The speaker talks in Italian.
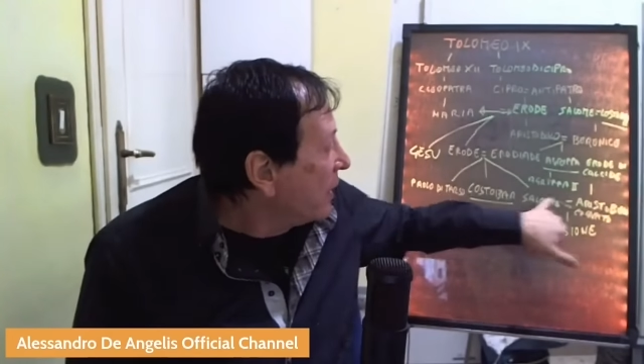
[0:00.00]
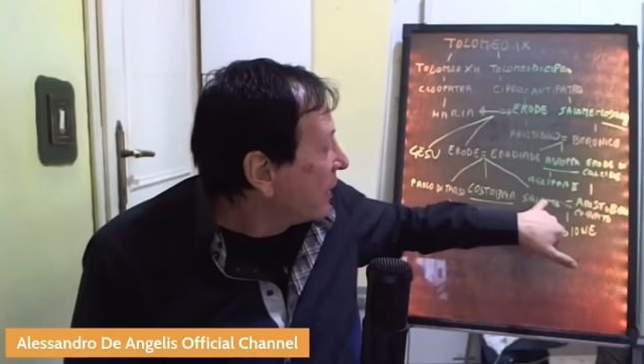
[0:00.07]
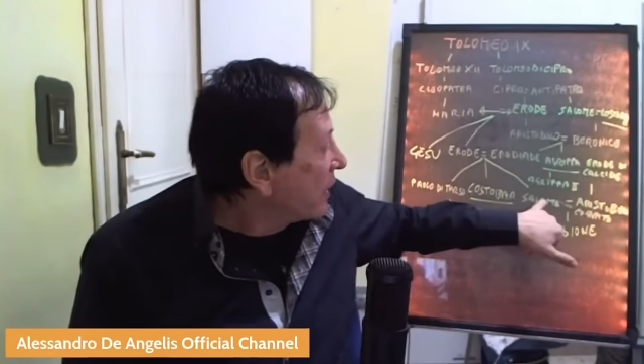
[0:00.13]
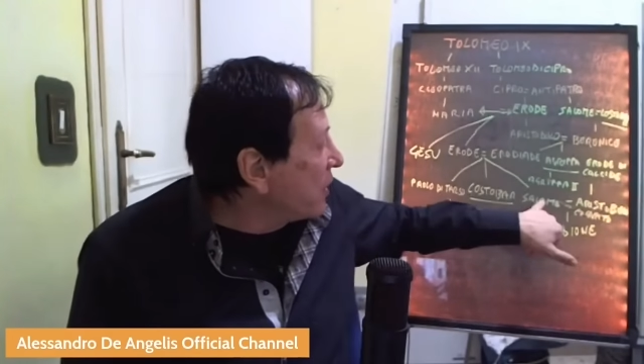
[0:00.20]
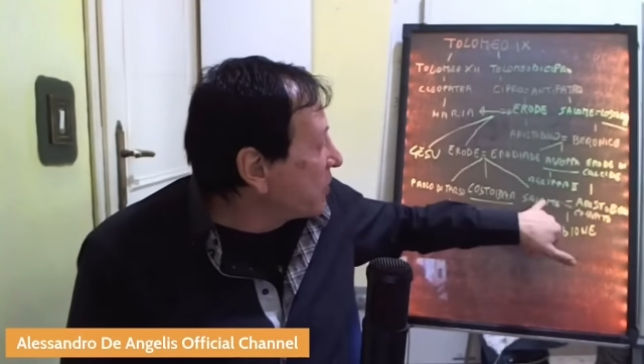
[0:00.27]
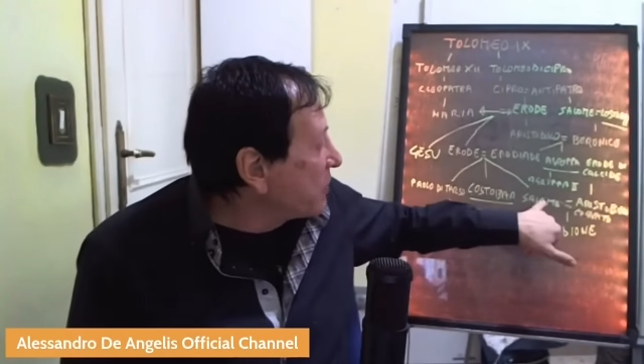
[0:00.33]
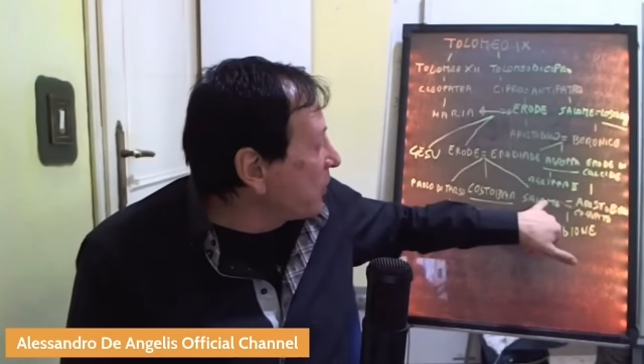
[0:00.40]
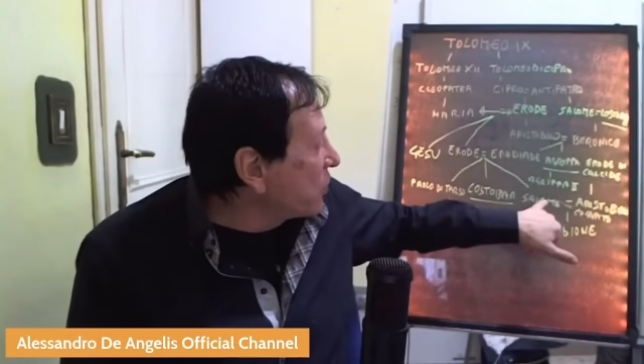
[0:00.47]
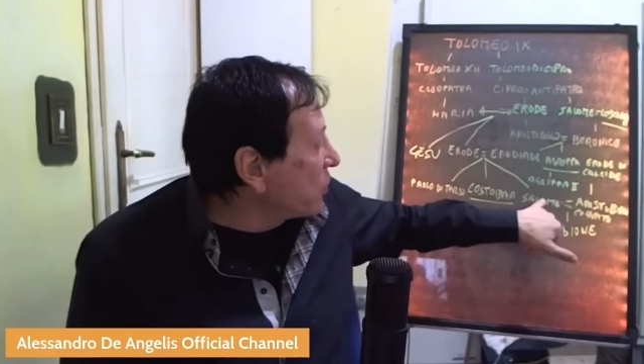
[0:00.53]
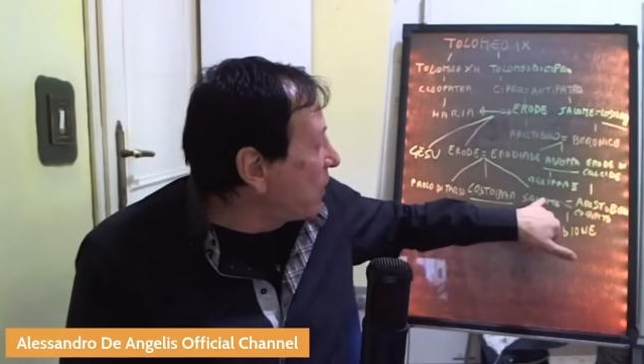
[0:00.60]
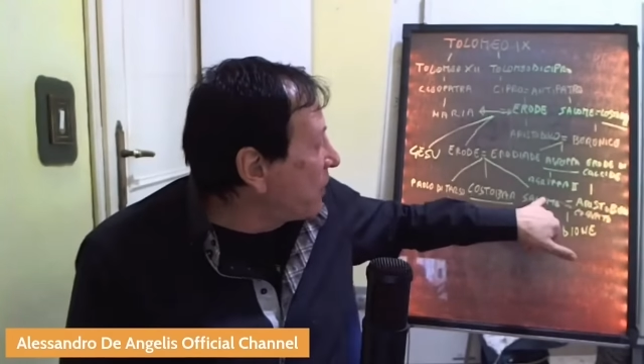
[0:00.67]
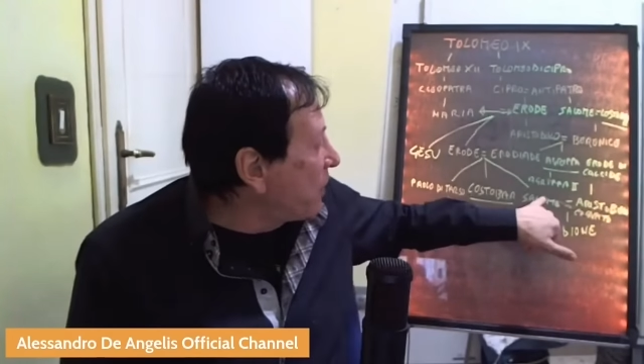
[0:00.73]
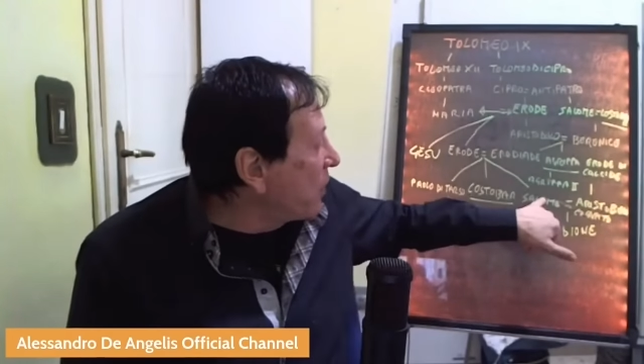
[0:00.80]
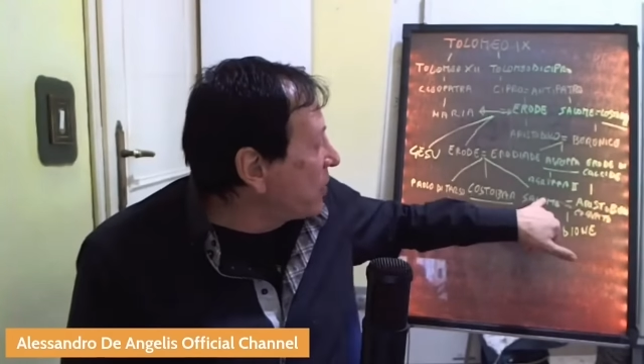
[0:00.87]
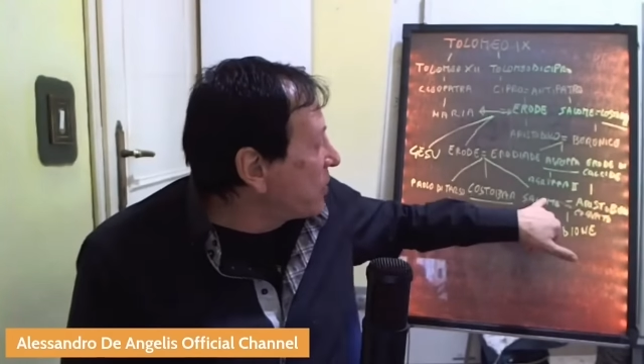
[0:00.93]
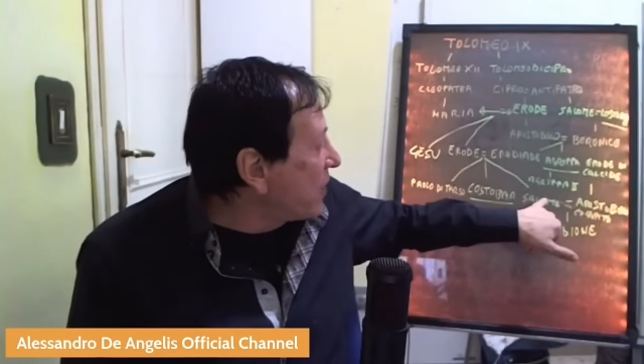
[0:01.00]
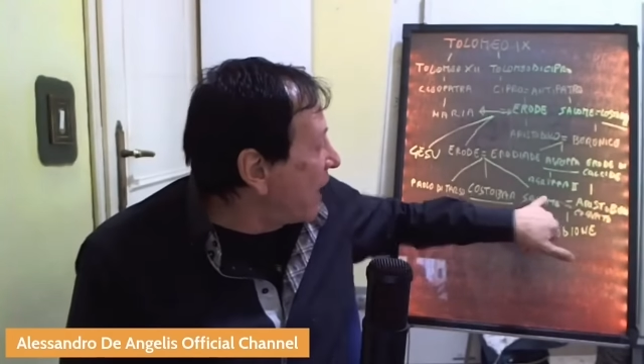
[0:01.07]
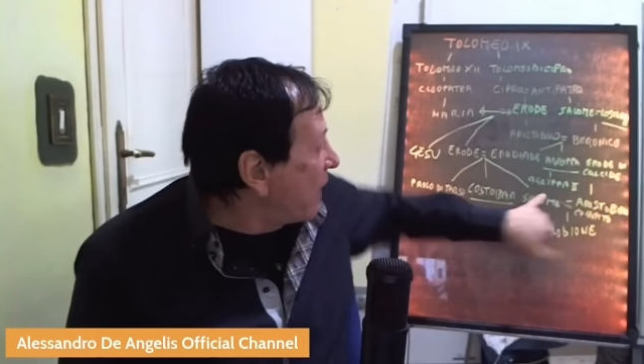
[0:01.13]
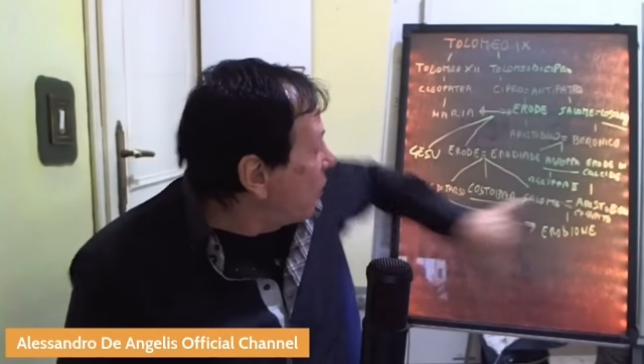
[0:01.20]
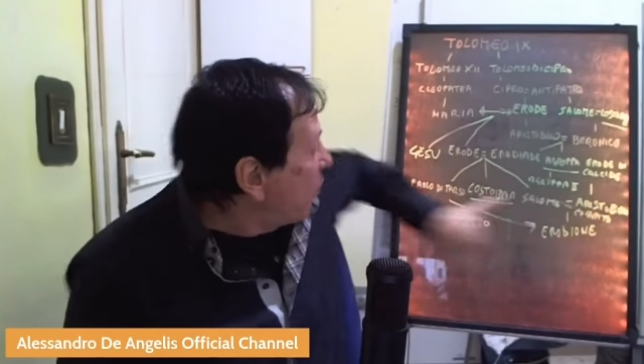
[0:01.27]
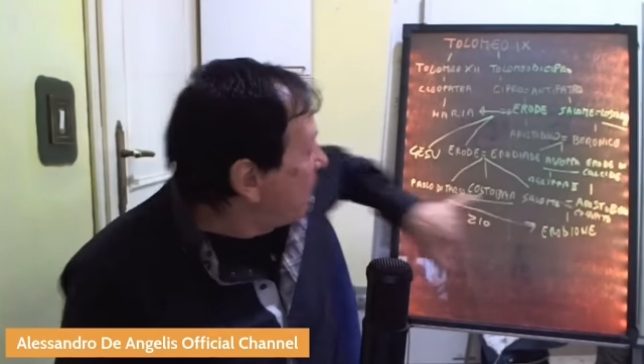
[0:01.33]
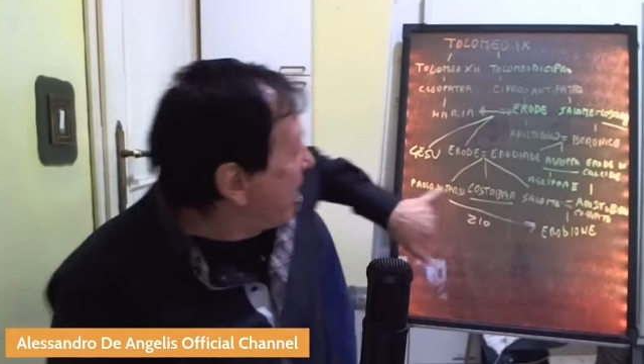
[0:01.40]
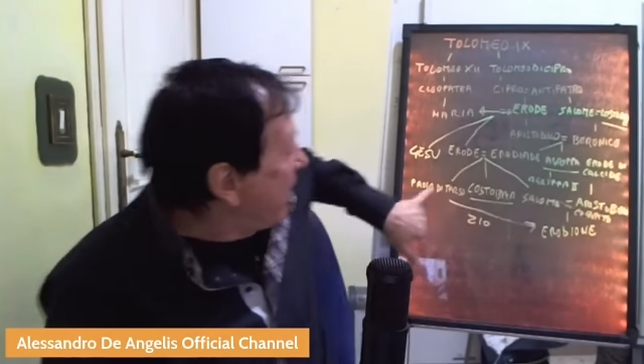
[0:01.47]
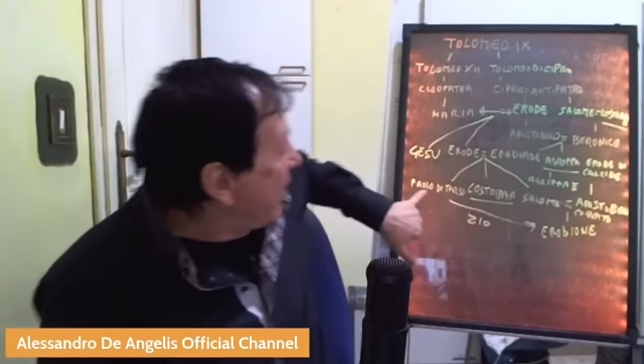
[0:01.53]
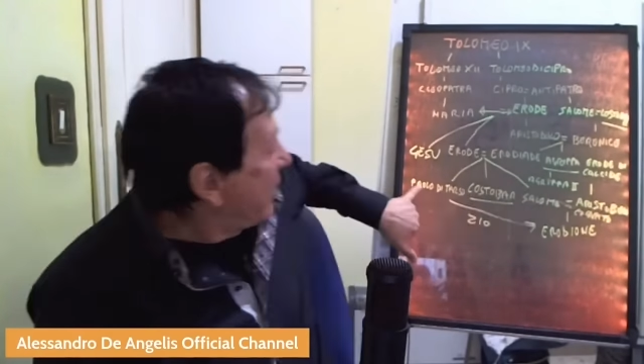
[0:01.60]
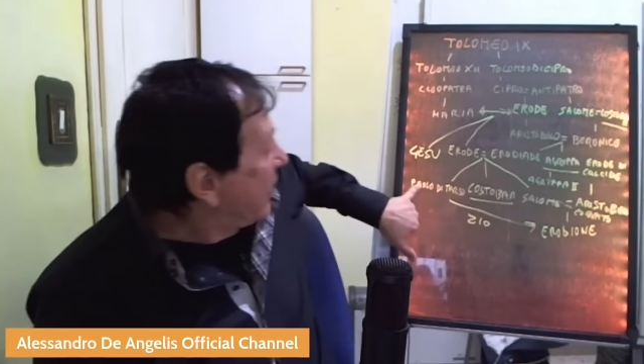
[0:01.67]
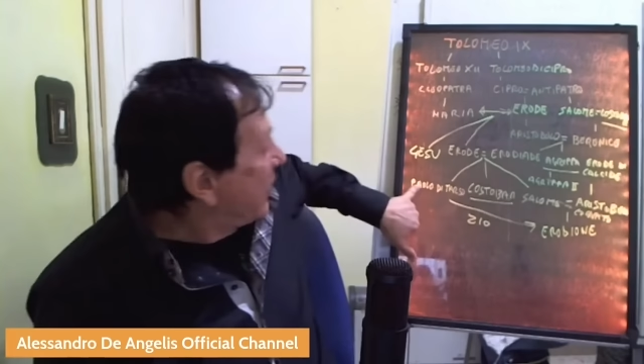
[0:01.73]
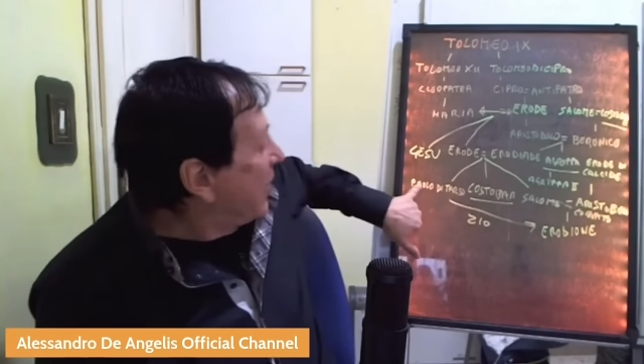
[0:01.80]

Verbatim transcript: che sposò poi Salome,